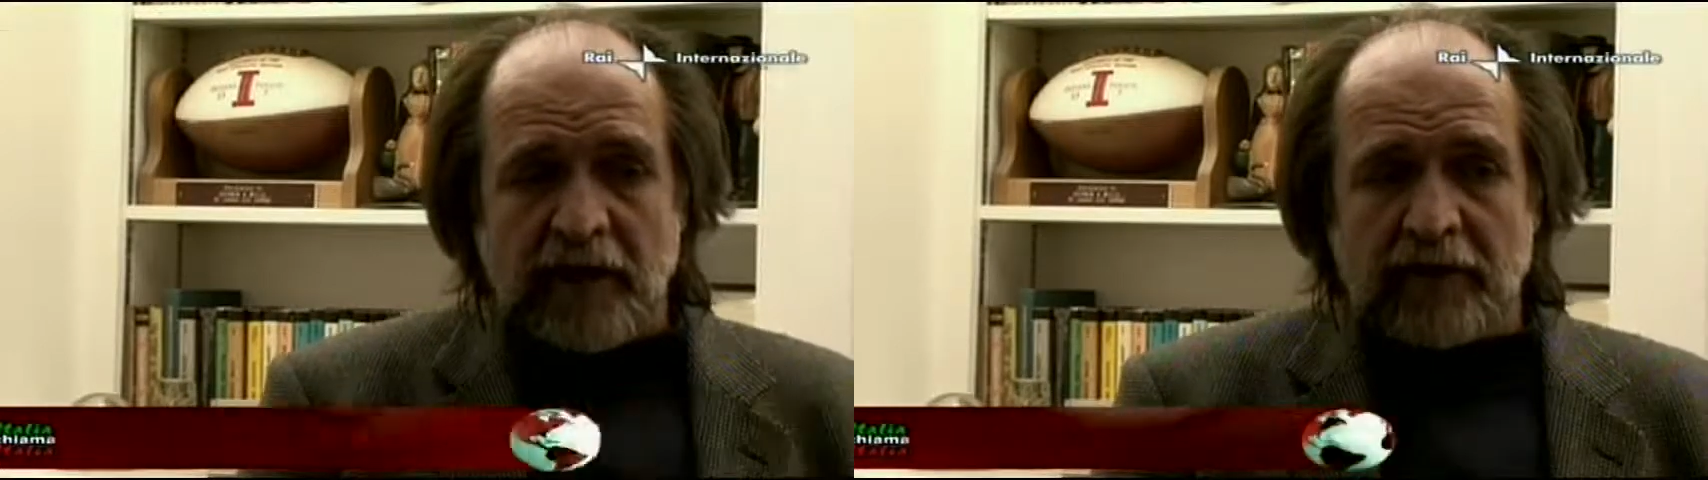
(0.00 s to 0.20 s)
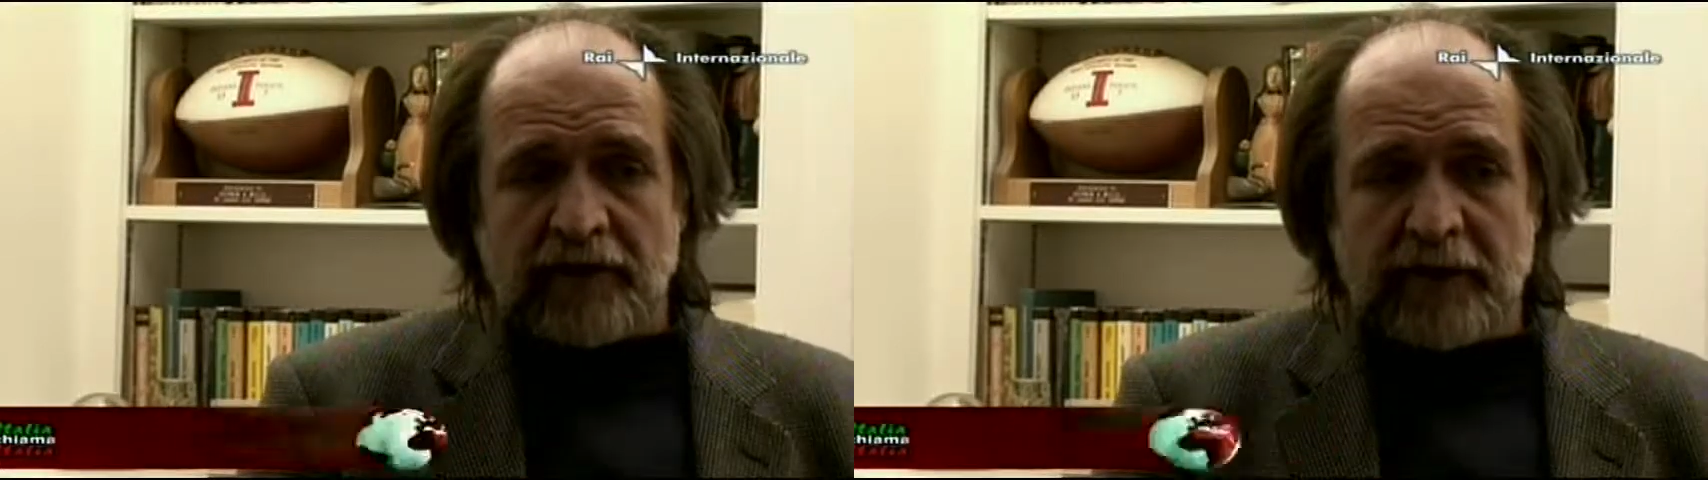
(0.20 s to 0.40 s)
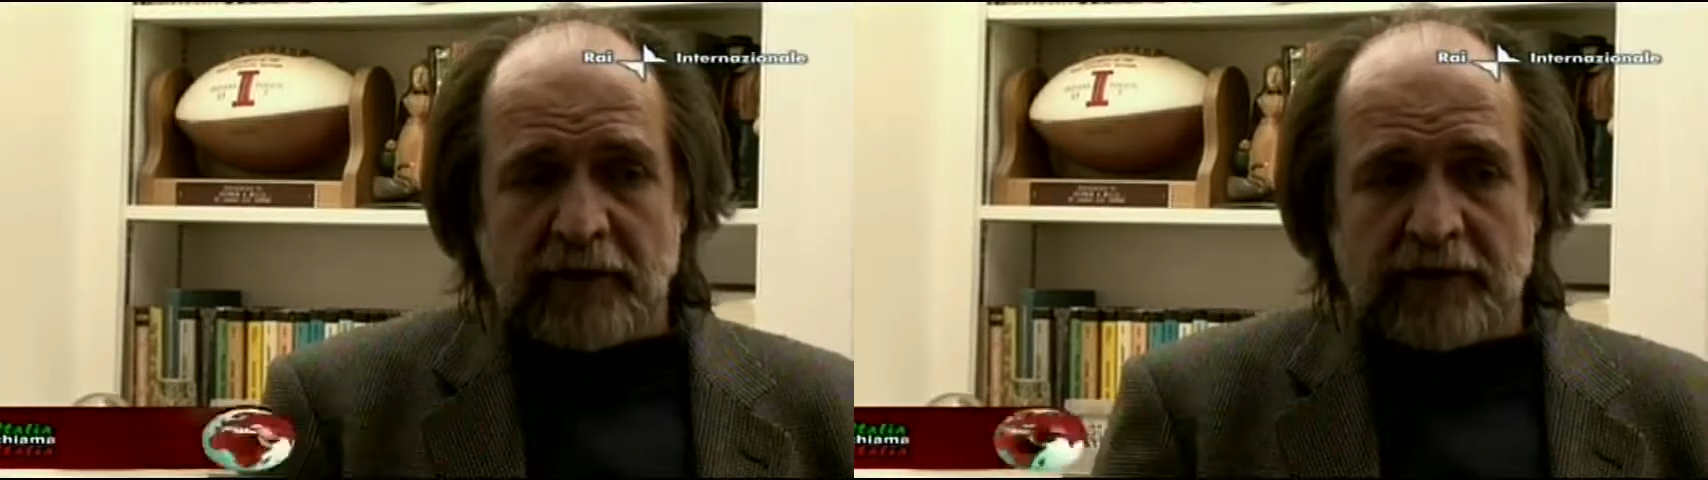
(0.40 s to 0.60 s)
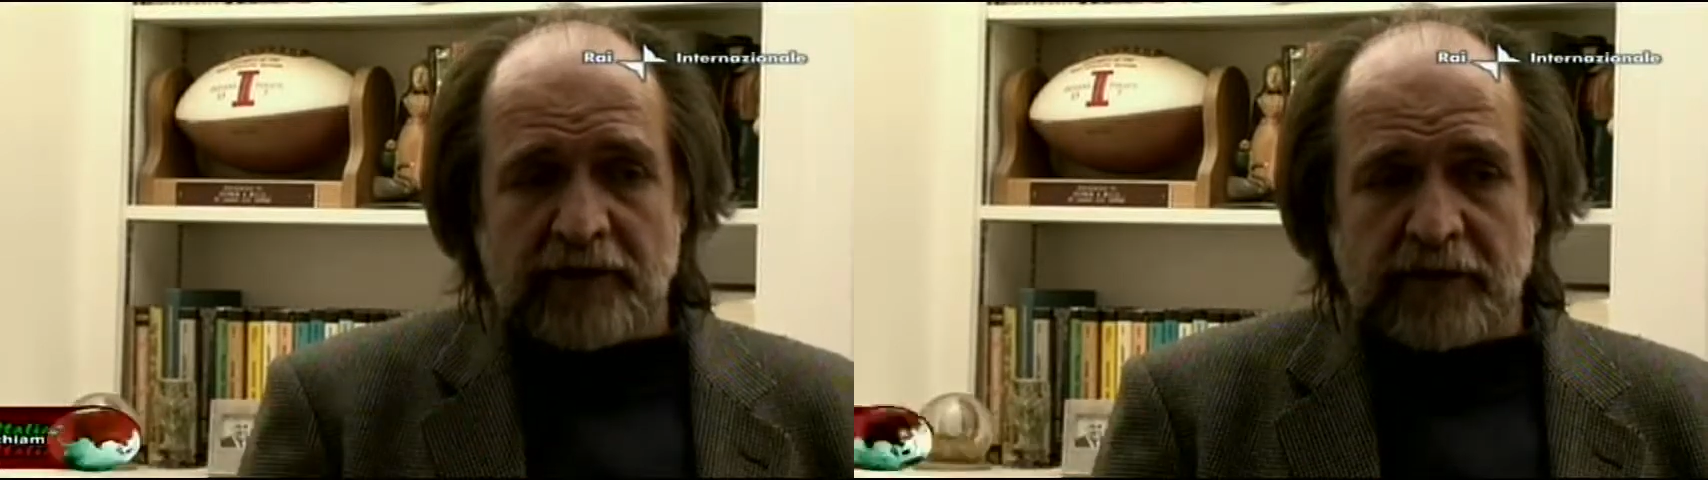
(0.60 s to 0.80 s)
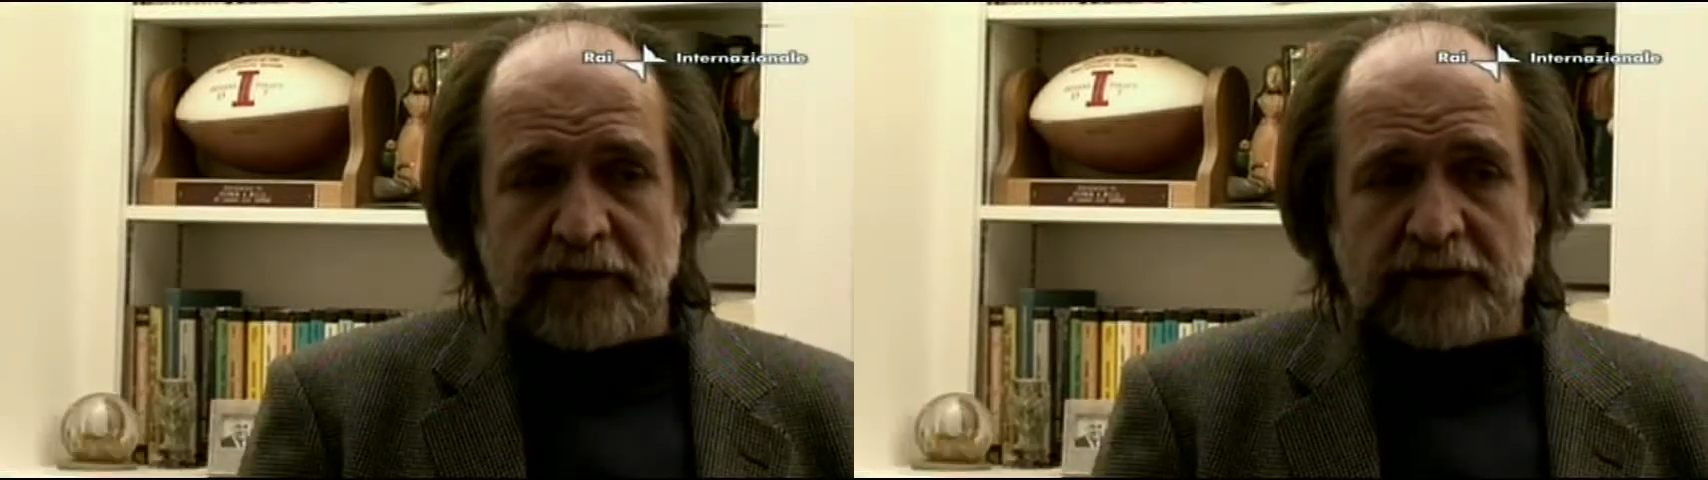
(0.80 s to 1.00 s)
I film
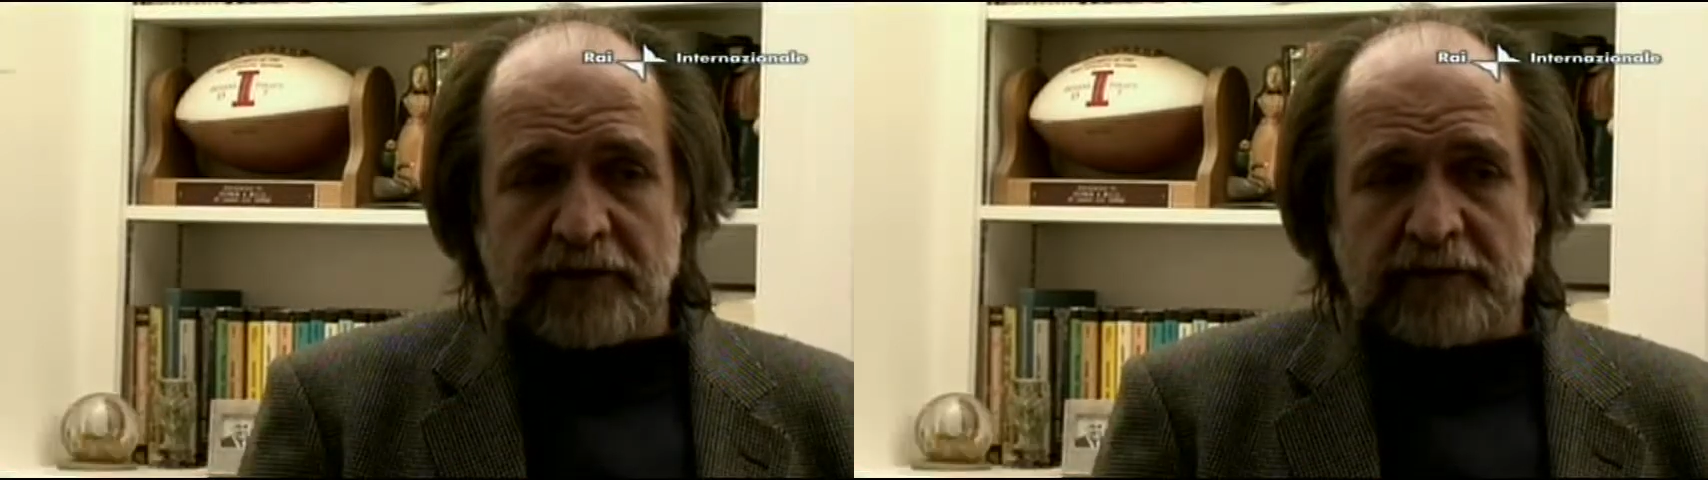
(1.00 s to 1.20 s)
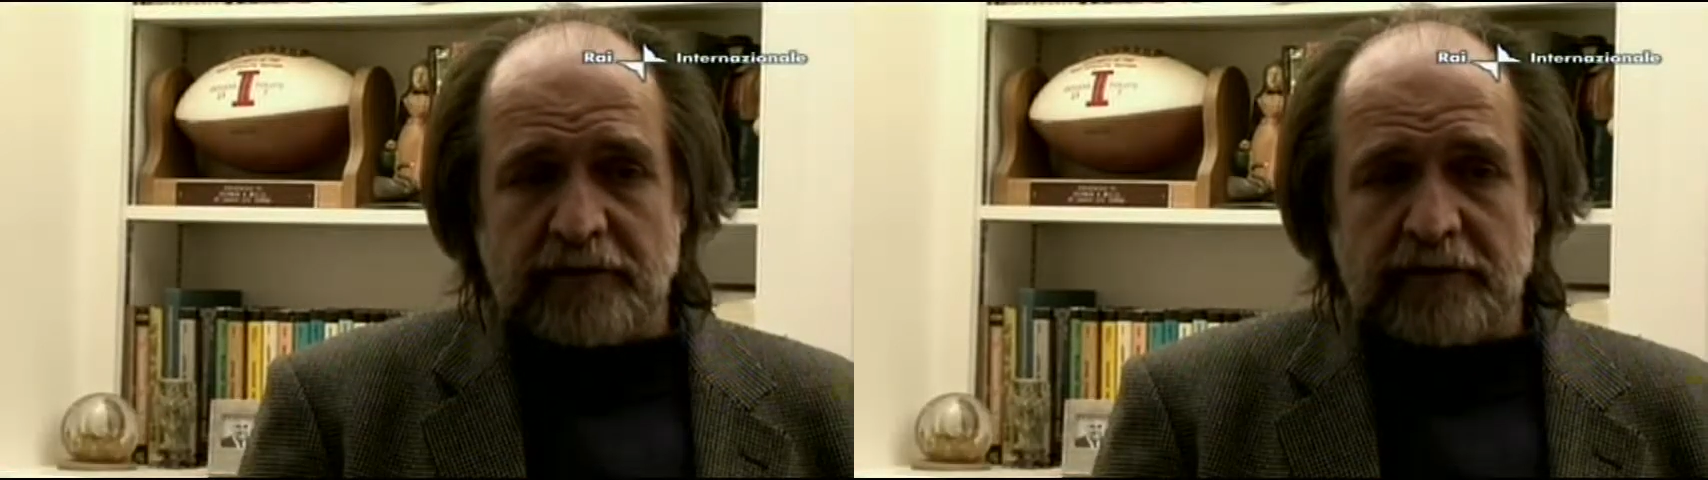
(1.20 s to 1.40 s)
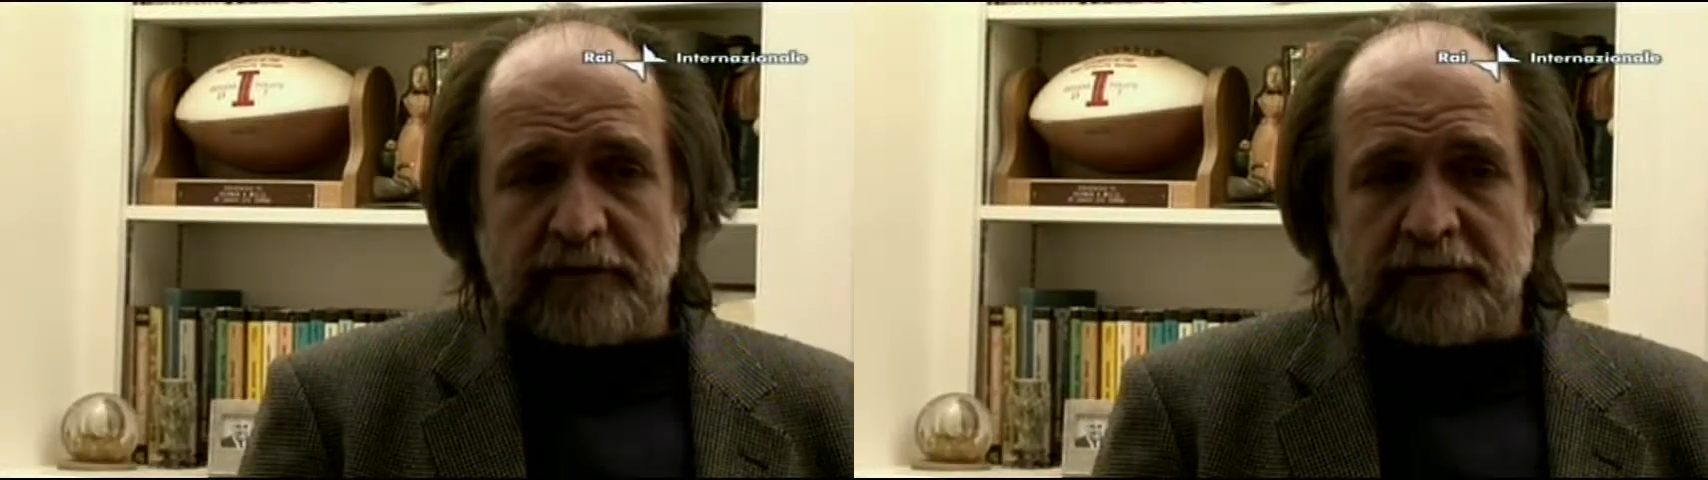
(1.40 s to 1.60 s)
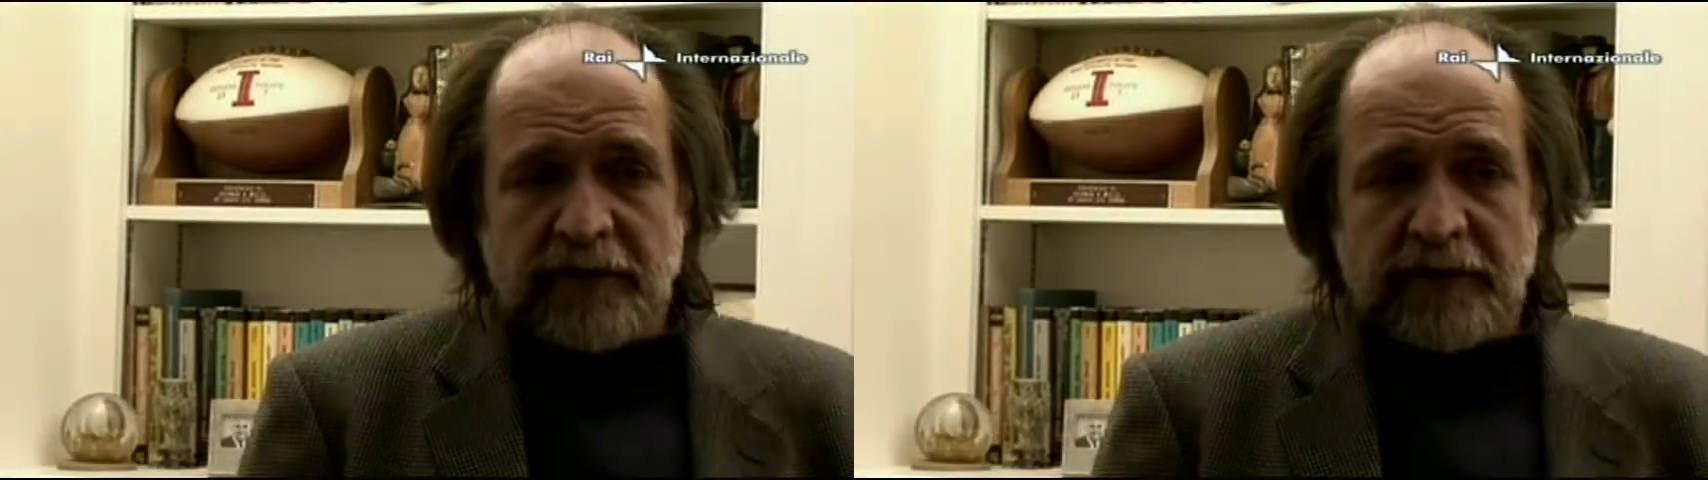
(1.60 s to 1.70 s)
sono